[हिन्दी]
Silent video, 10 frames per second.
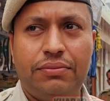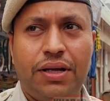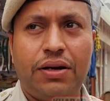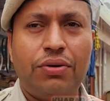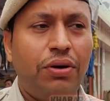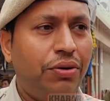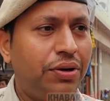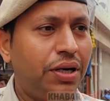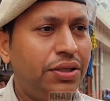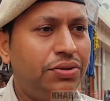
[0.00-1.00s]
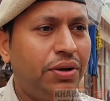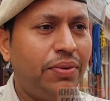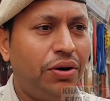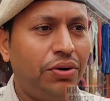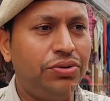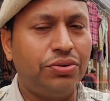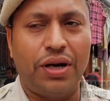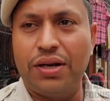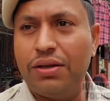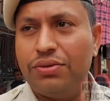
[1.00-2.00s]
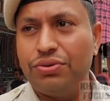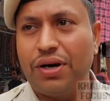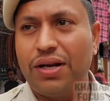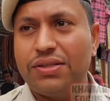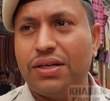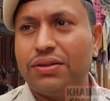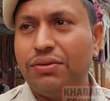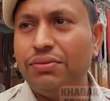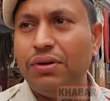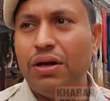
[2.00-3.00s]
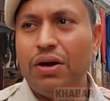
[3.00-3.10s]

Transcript: मेरा कोई लोन का इशू है मैं लोन चुकाना चुकाना चाहता हूँ